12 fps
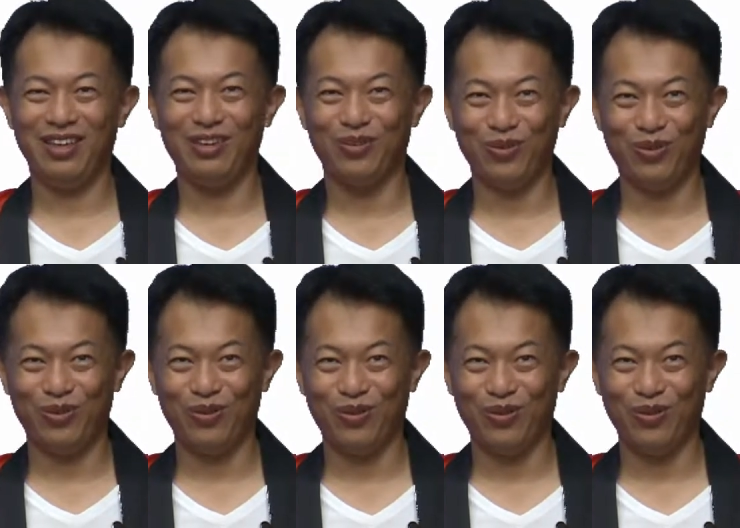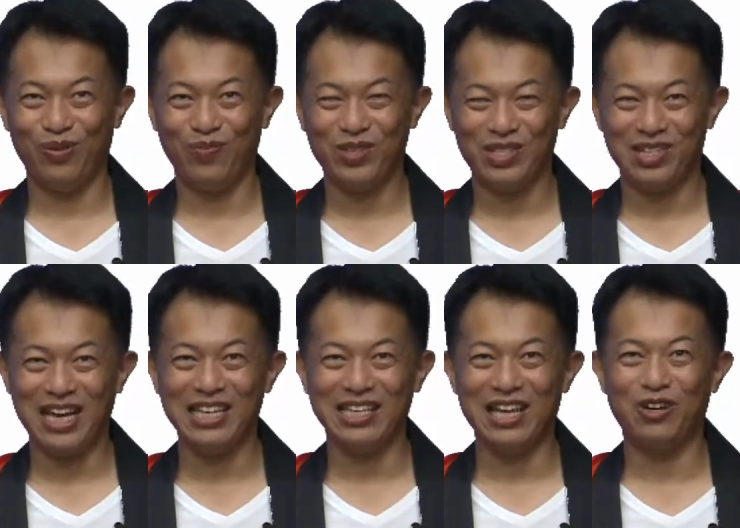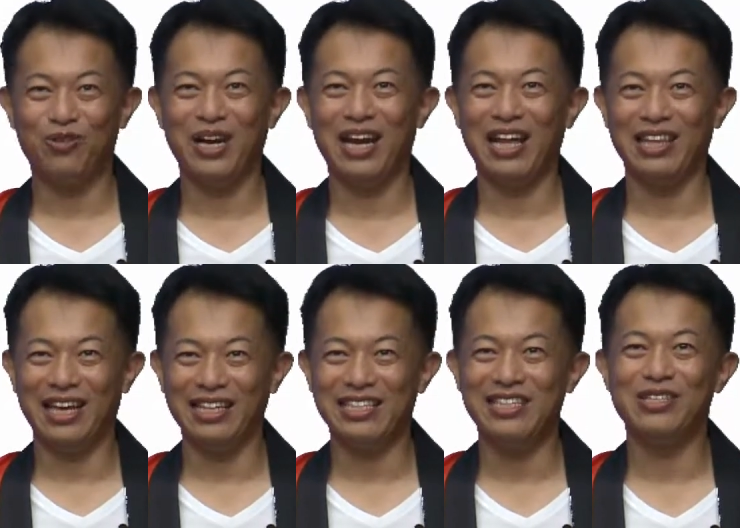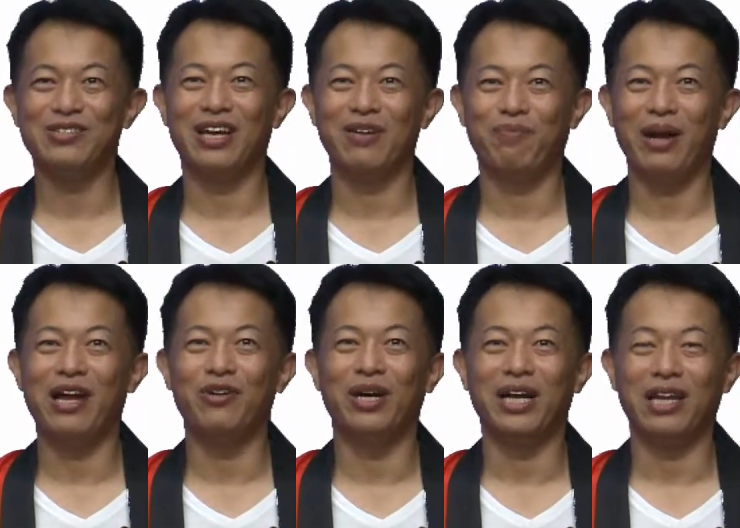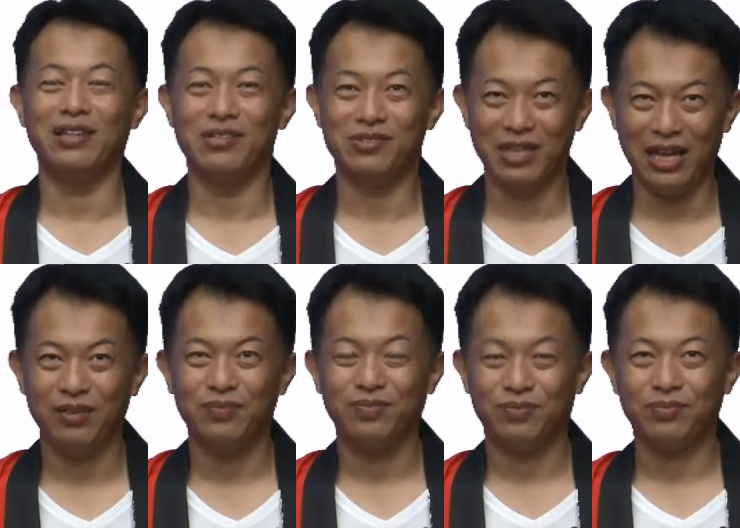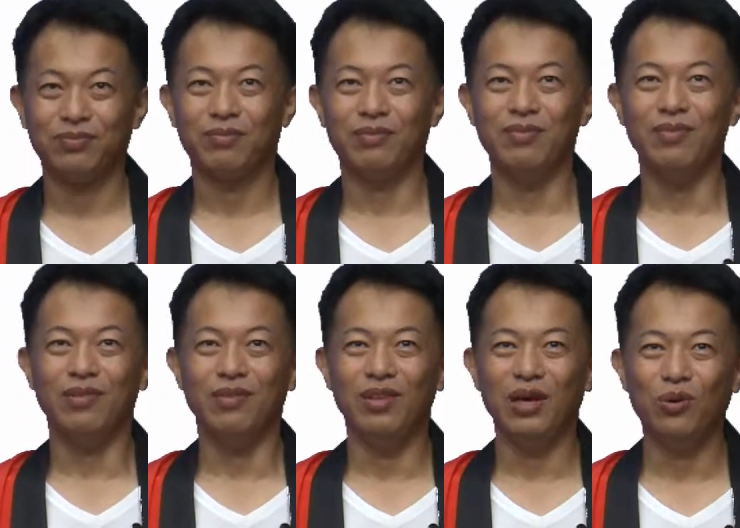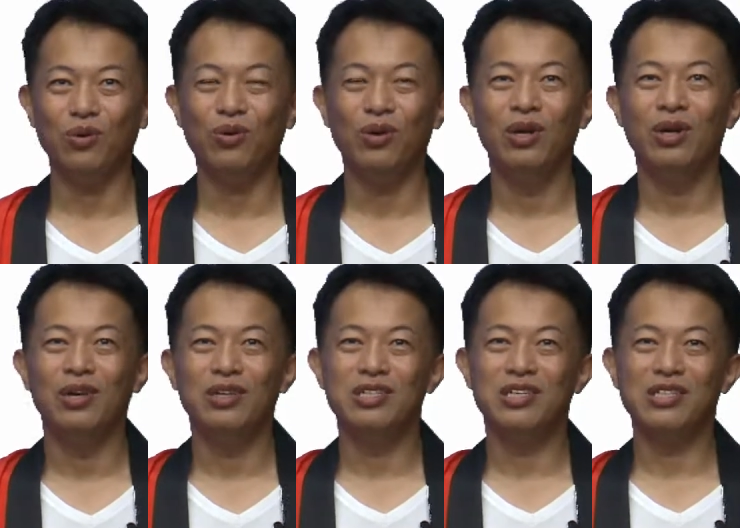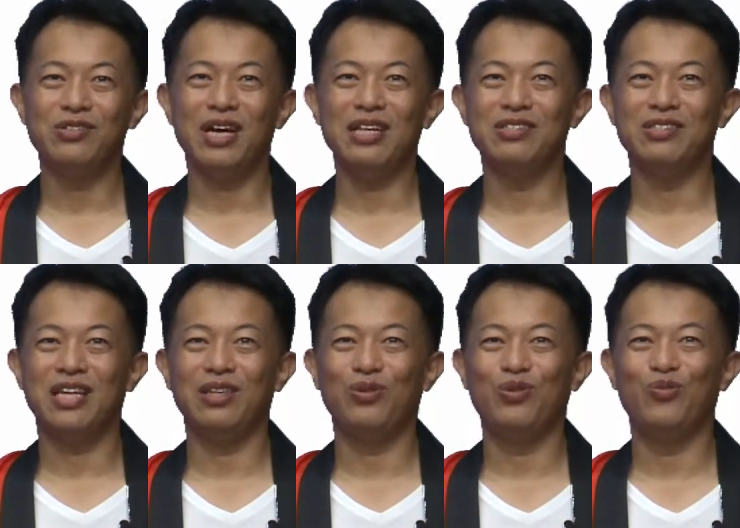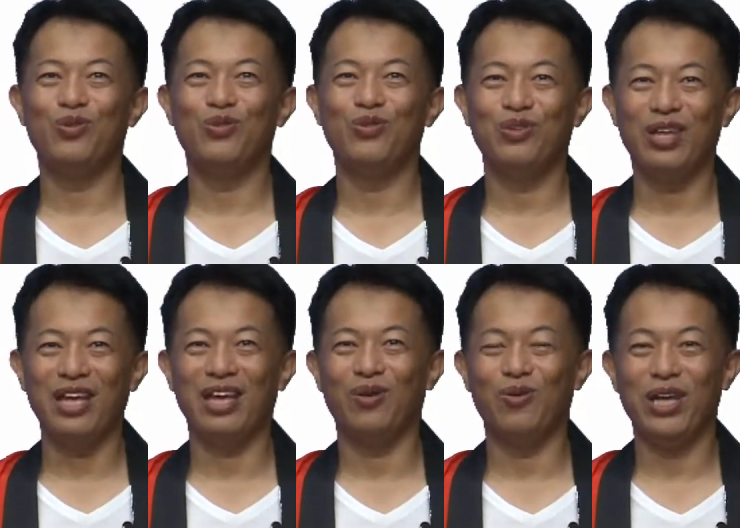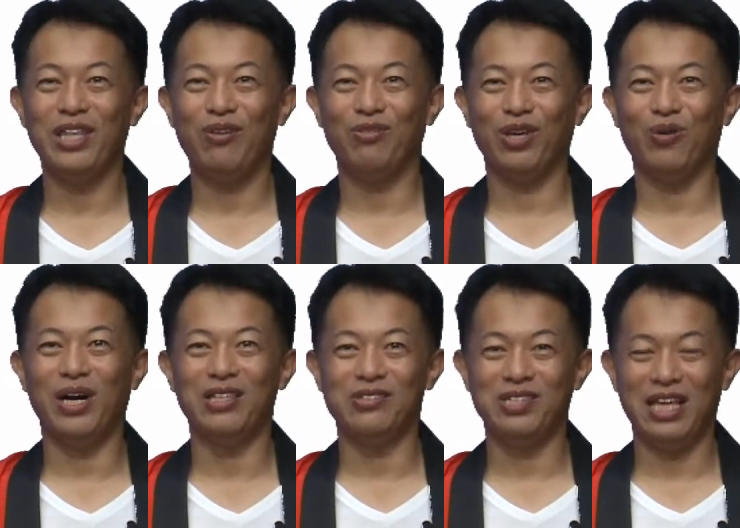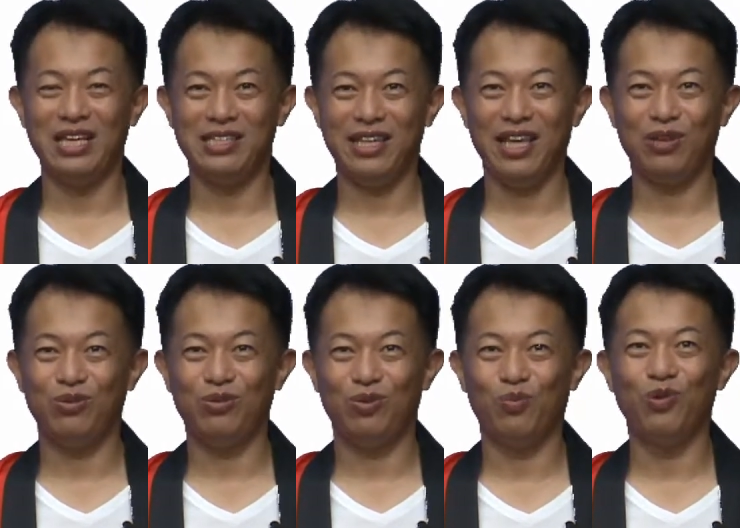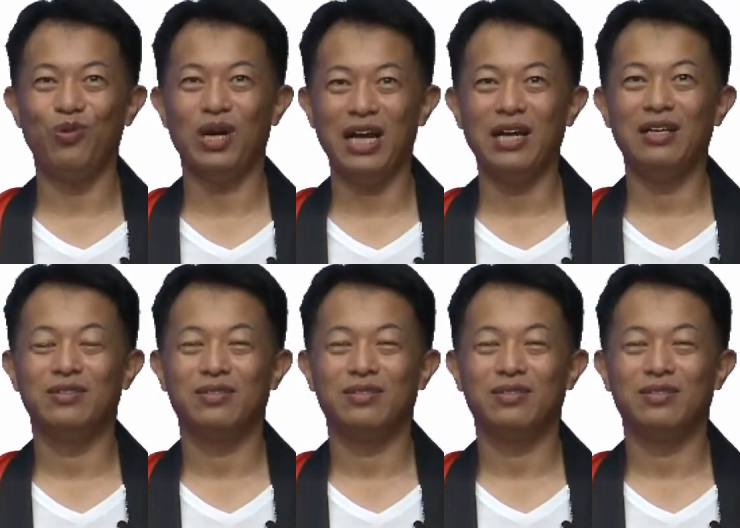この地下に蓄えられた地熱がいっぱいあるわけなんですね。でこの地熱発電というものでこうエネルギーを発電していくっていうものが